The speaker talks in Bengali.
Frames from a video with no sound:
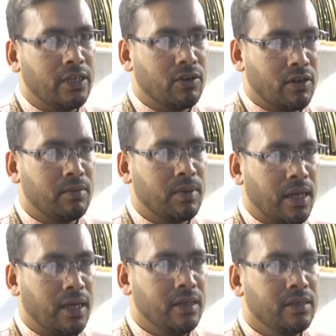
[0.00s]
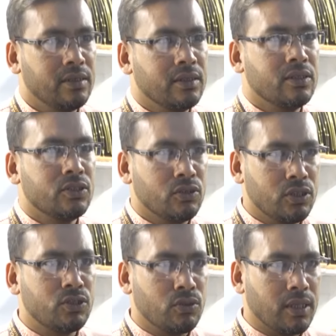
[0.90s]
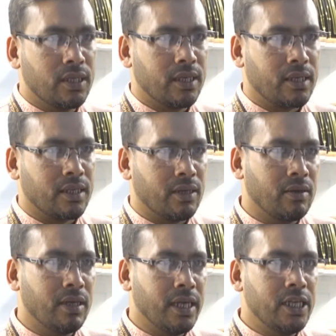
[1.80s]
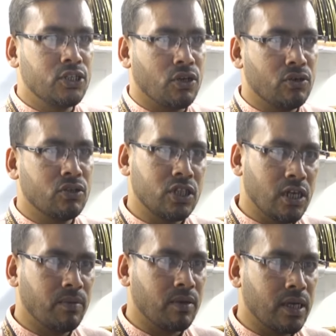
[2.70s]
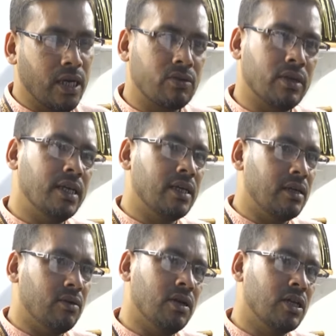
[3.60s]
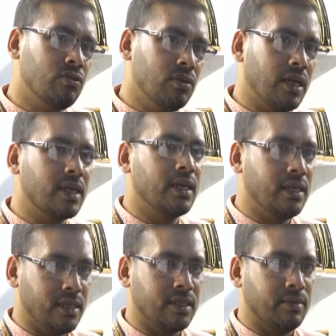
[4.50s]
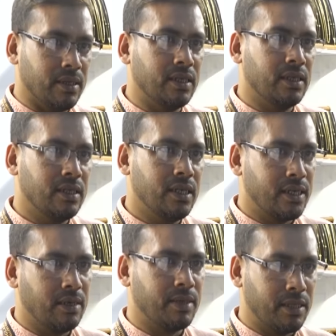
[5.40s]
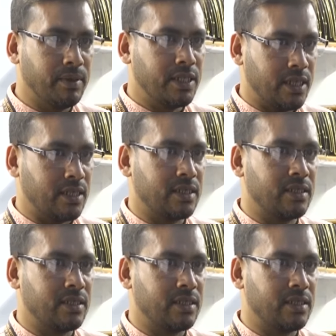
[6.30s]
এই ধরনের মেলা যদি চলতে থাকে তাহলে এই স্বর্ণ শিল্পকে আরও অনেক দূর এগিয়ে নিয়ে যাবে এটা আমাদের বিশ্বাস